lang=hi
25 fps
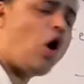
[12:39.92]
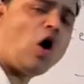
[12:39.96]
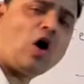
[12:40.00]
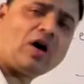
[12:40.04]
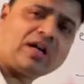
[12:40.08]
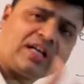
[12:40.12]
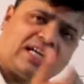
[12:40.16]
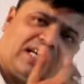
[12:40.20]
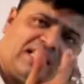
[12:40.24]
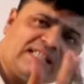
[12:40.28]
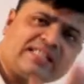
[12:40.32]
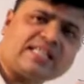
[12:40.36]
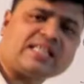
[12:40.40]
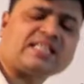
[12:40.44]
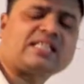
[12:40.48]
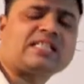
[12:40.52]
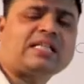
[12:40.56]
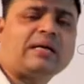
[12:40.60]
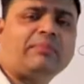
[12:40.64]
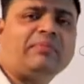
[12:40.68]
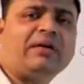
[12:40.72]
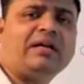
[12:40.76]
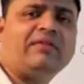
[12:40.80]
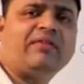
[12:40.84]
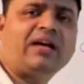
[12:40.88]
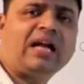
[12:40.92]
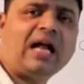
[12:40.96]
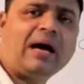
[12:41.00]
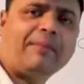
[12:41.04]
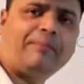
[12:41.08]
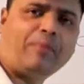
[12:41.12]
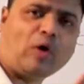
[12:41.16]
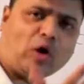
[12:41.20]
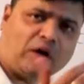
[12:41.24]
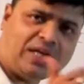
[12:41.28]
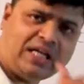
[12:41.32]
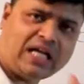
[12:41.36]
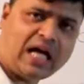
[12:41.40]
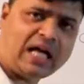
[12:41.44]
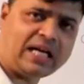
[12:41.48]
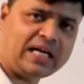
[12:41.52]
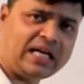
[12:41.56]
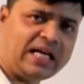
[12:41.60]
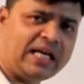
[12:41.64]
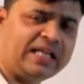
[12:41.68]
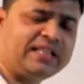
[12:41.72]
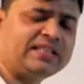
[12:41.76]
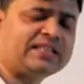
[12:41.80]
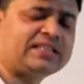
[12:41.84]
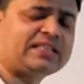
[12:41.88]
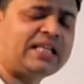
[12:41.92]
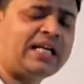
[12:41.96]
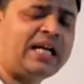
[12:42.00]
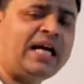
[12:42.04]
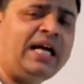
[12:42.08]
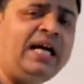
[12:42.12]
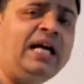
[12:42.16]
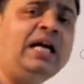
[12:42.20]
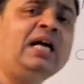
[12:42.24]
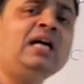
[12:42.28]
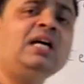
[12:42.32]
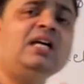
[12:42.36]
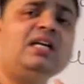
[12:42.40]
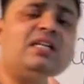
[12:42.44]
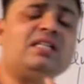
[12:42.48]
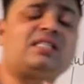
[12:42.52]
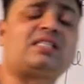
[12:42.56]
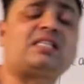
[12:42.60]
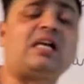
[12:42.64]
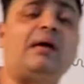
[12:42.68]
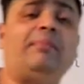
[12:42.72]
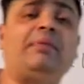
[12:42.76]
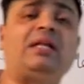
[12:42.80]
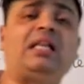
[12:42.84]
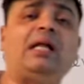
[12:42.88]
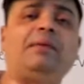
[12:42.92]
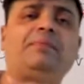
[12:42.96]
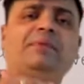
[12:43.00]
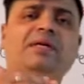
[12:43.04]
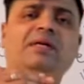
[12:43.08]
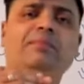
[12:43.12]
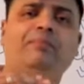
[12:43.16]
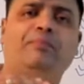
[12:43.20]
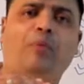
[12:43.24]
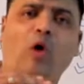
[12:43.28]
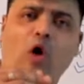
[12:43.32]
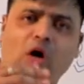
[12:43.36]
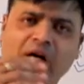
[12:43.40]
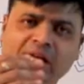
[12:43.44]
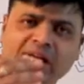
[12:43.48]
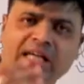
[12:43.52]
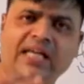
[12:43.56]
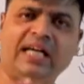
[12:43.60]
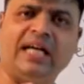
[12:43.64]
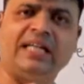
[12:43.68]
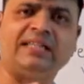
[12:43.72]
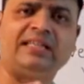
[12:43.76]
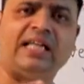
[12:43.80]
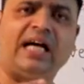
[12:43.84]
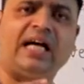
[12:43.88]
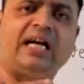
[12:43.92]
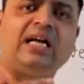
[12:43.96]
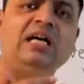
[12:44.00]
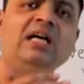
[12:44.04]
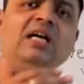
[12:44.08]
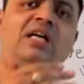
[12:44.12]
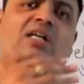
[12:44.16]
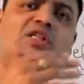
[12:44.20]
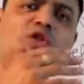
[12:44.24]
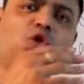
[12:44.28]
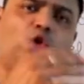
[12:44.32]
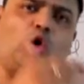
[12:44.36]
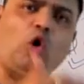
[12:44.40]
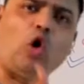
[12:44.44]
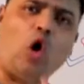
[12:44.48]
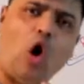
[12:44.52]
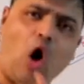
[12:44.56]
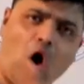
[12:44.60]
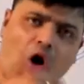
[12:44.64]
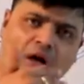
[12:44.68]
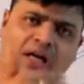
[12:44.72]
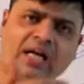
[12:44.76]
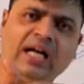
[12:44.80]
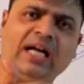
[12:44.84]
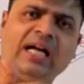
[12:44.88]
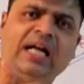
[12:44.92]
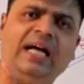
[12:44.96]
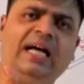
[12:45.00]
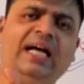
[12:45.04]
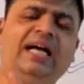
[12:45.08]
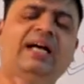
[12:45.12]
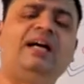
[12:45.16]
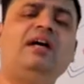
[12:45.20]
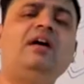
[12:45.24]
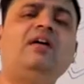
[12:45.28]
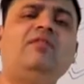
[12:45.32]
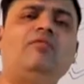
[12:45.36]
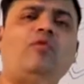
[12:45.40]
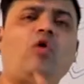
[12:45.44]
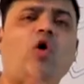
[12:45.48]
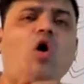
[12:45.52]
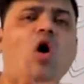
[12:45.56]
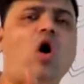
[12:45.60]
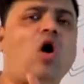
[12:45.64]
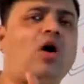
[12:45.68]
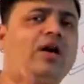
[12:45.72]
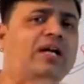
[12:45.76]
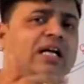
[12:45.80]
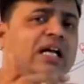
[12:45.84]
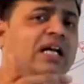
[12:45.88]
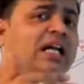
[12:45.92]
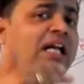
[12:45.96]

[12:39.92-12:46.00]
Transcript: ऑर्गन सिस्टम लेवल ऑफ बॉडी ऑर्गेनाइजेशन है इसका मतलब बॉडी के अंदर जो ऑर्गन है वो ऑर्गन